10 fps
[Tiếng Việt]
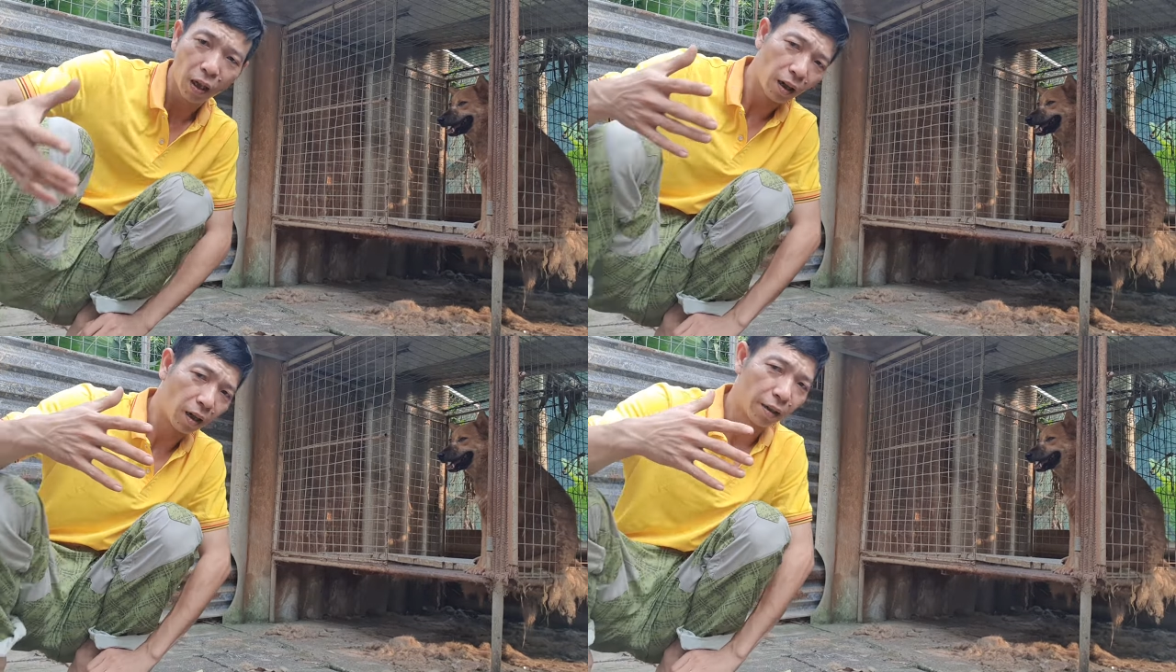
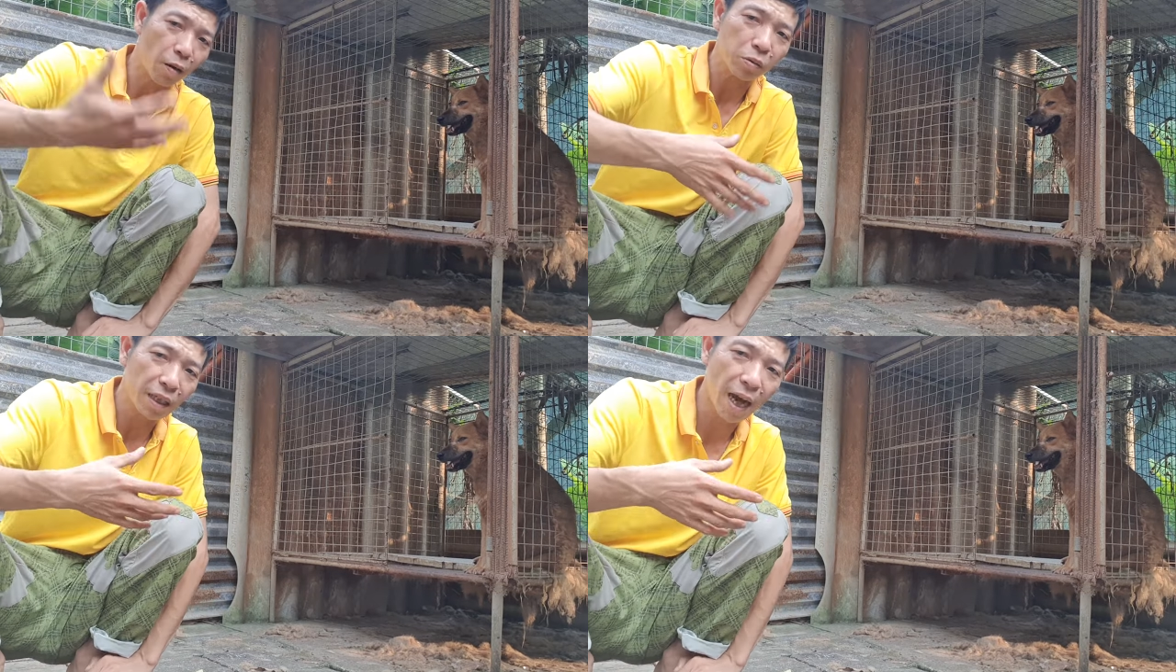à,
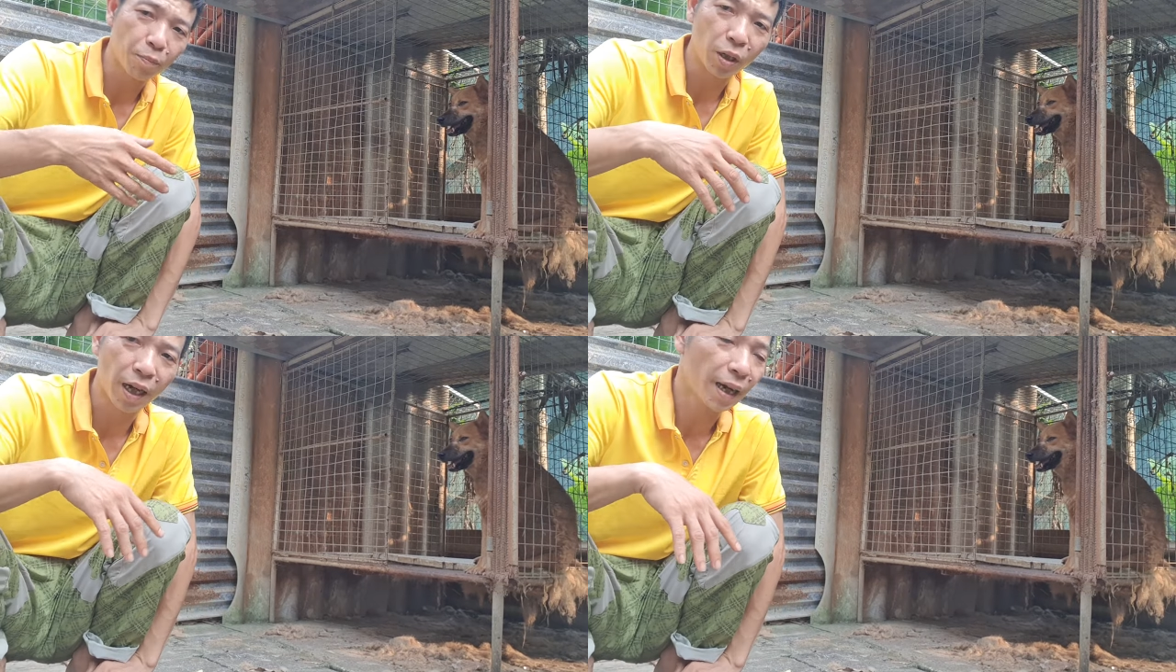động
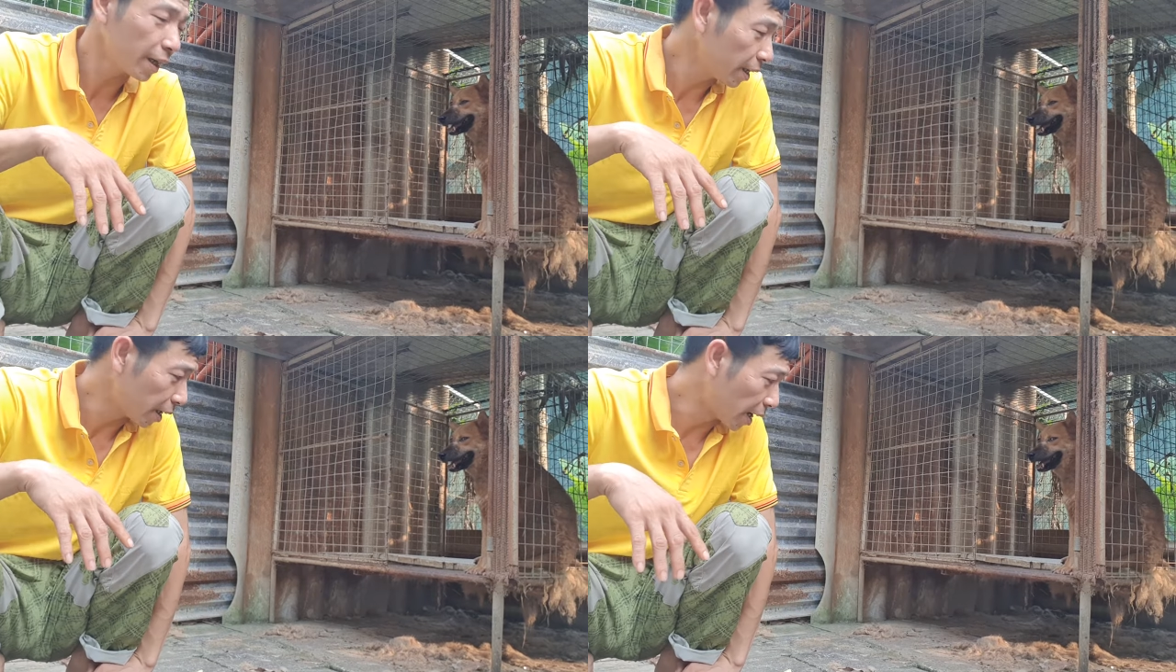chạm một
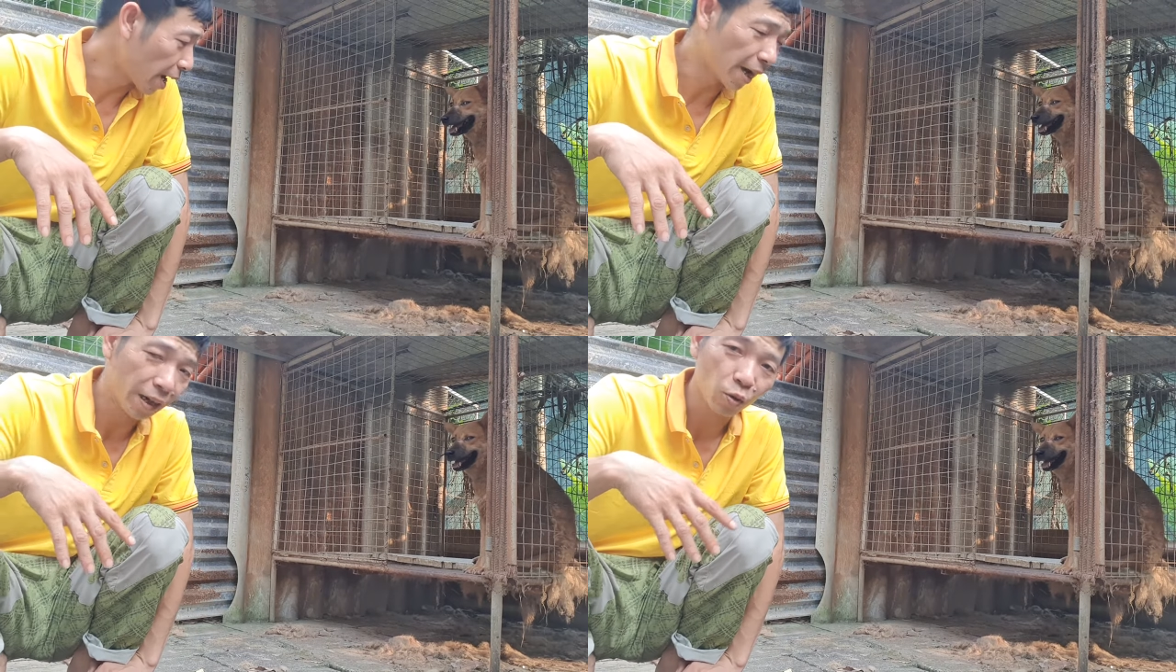cái
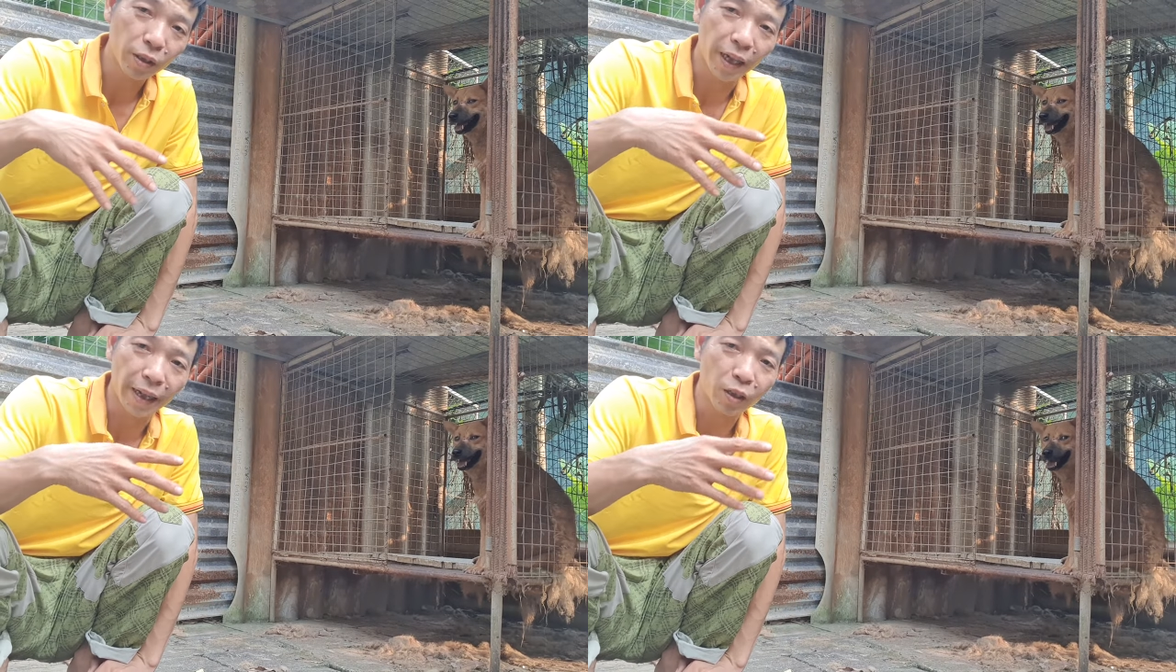là
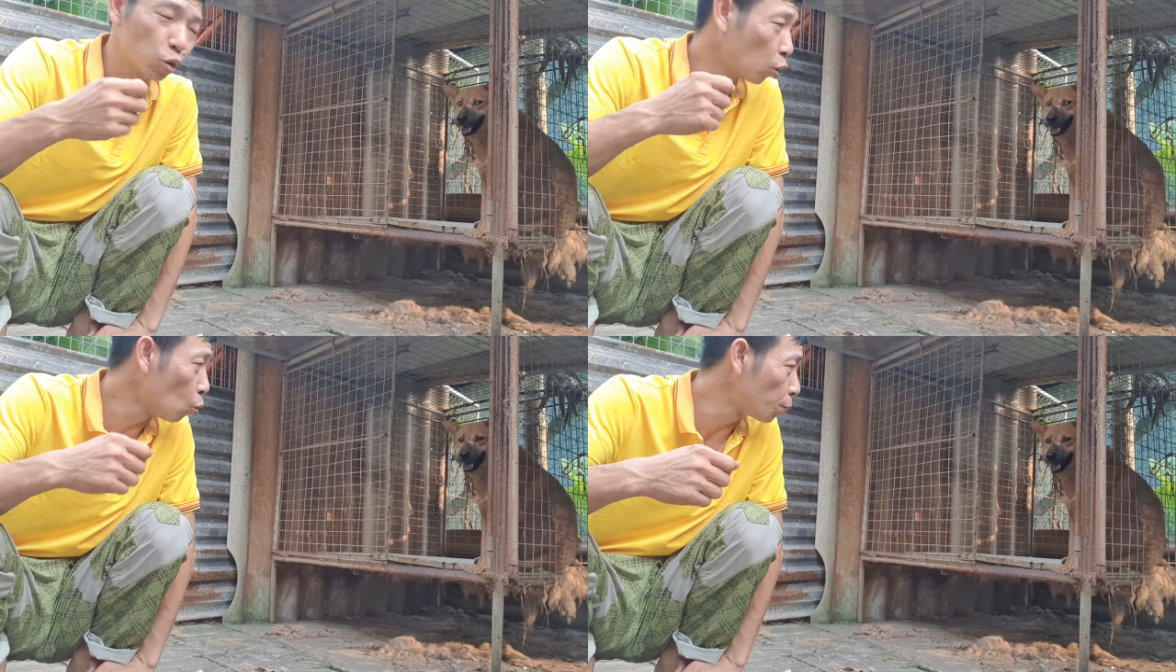có thể là
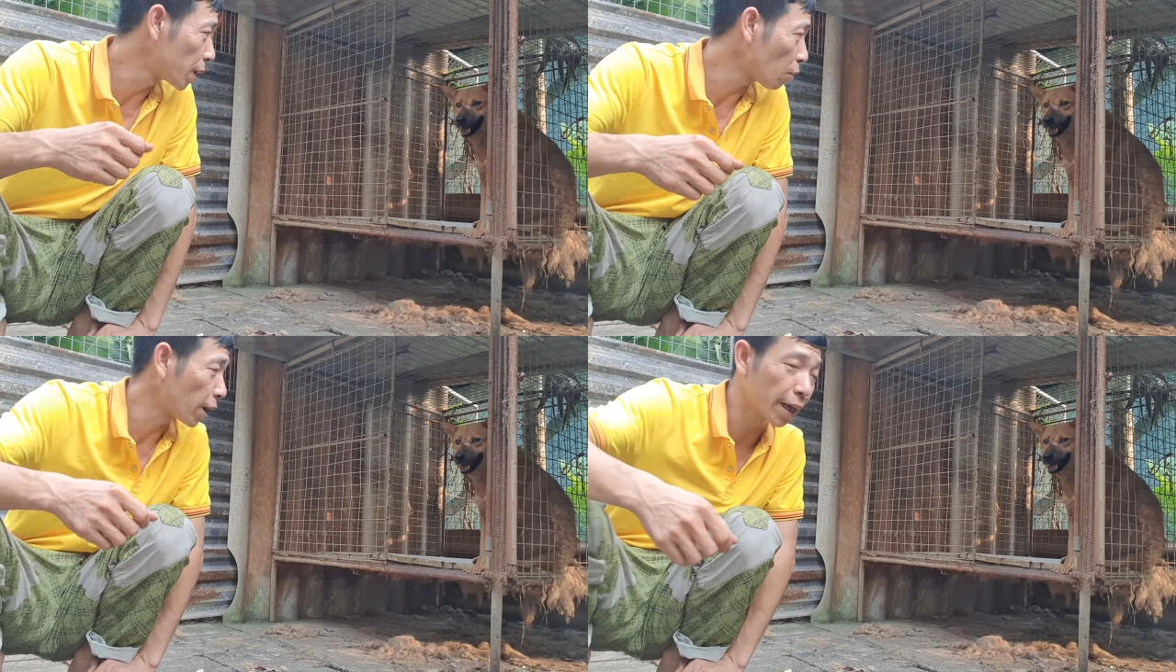chúng nó bụp
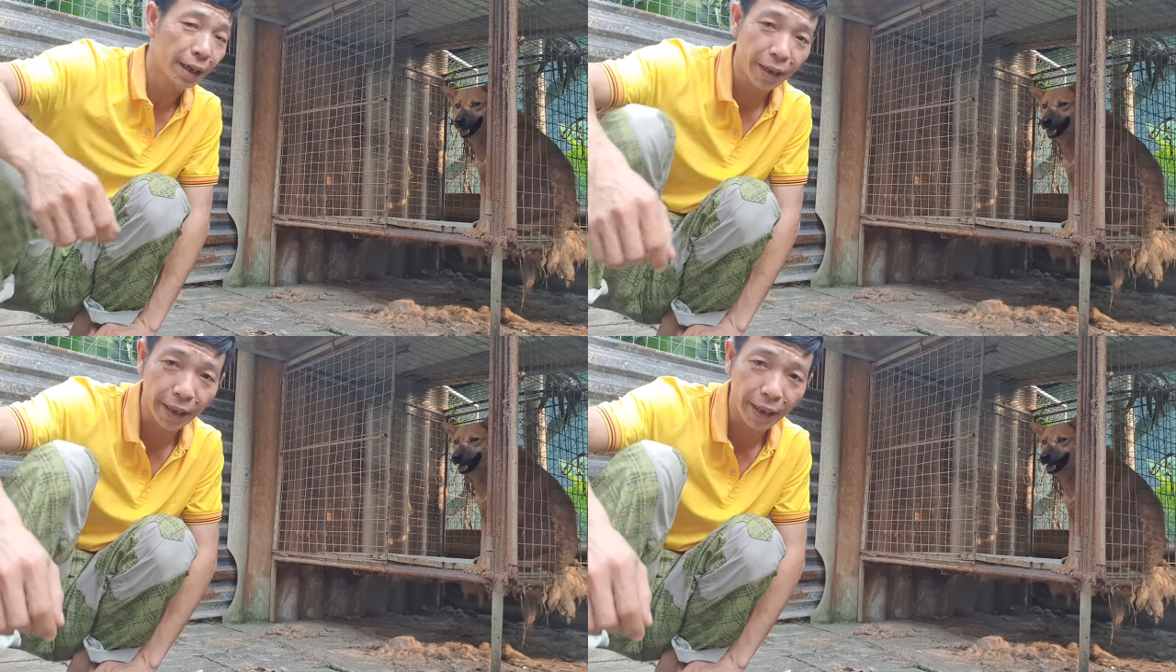nhau ngay.